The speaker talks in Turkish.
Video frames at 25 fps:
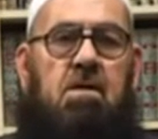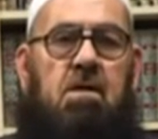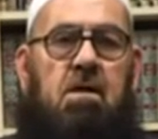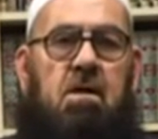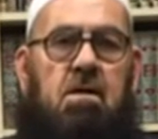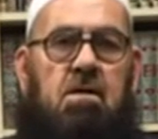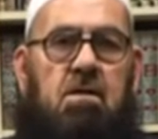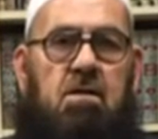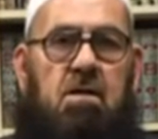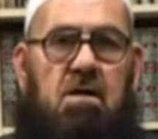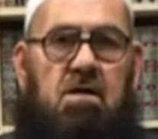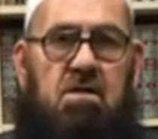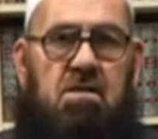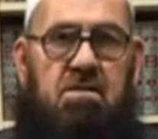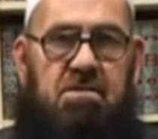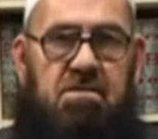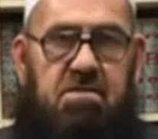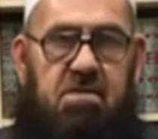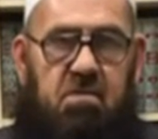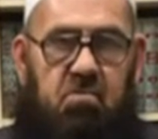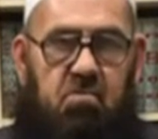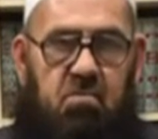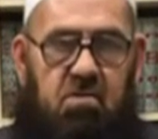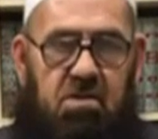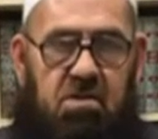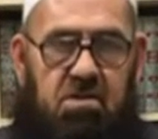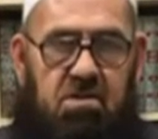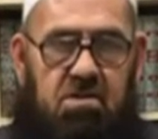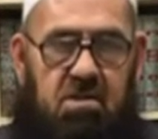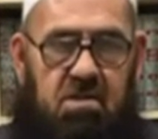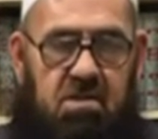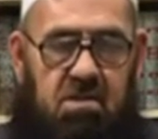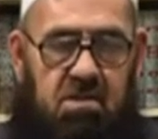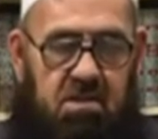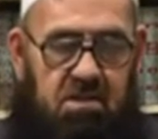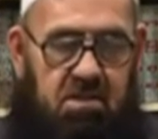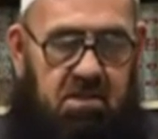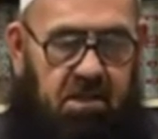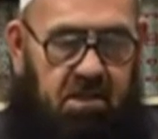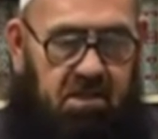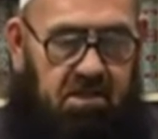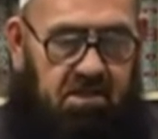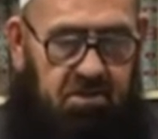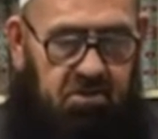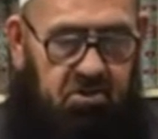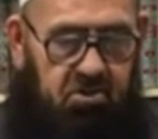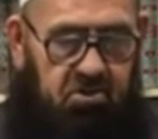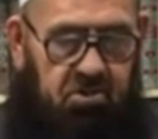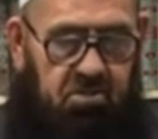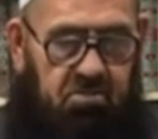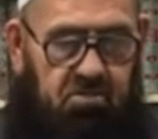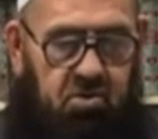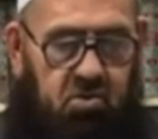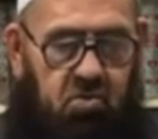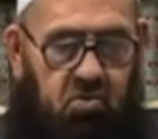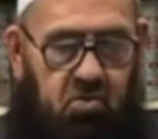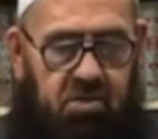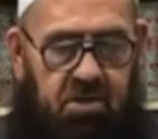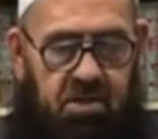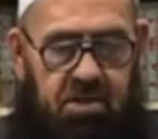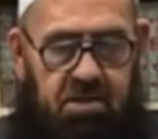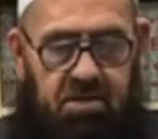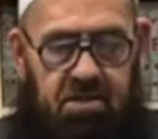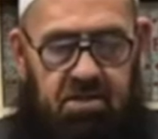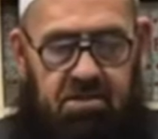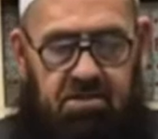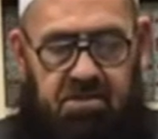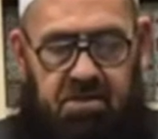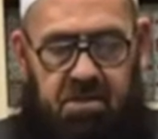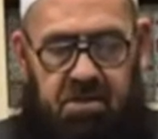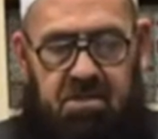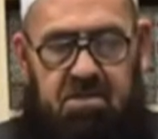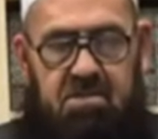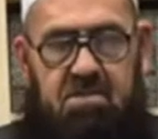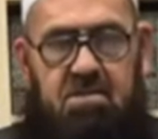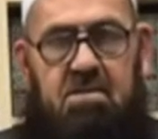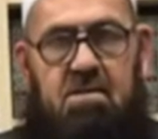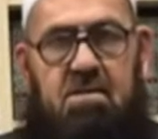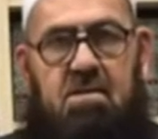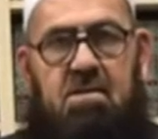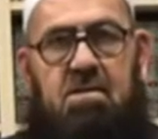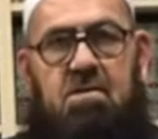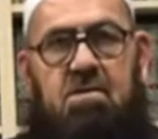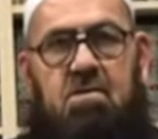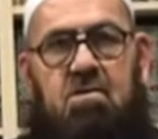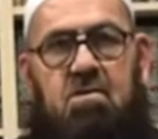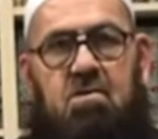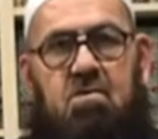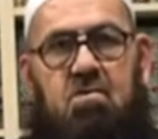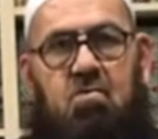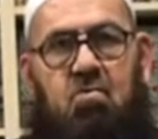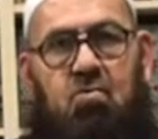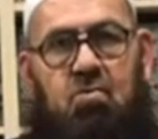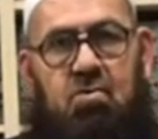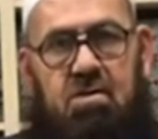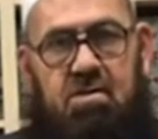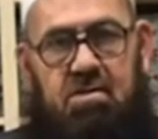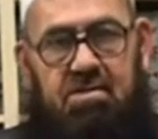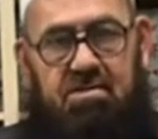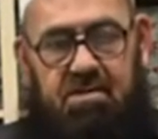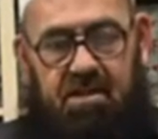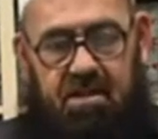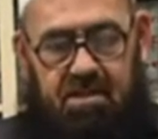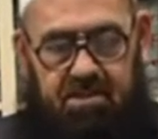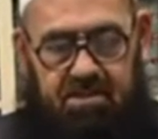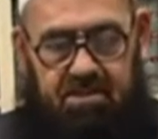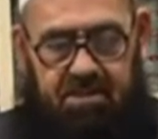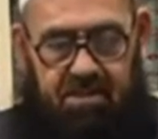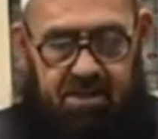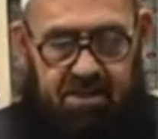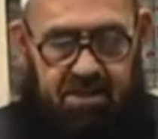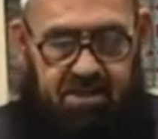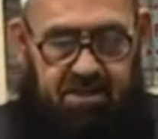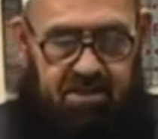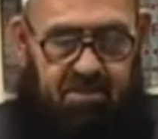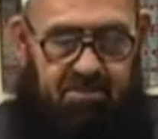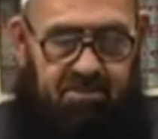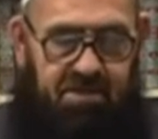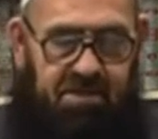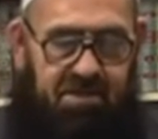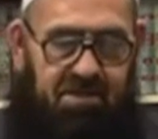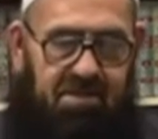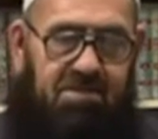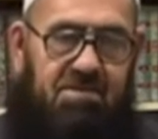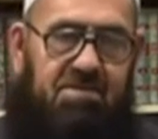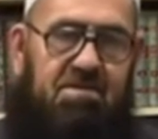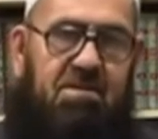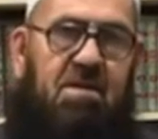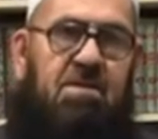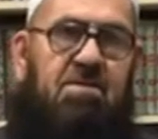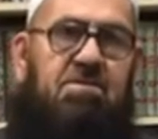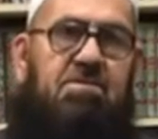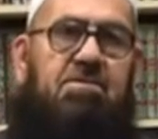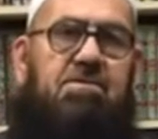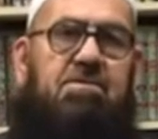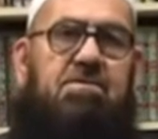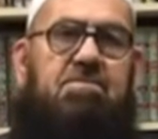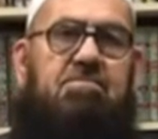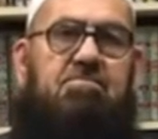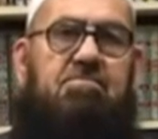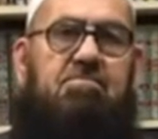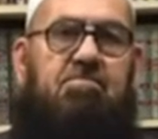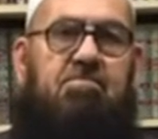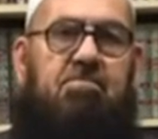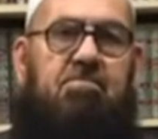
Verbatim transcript: Allah'ın sevgisini yerleştirmiş olan insan, o insan değerli bir insandır.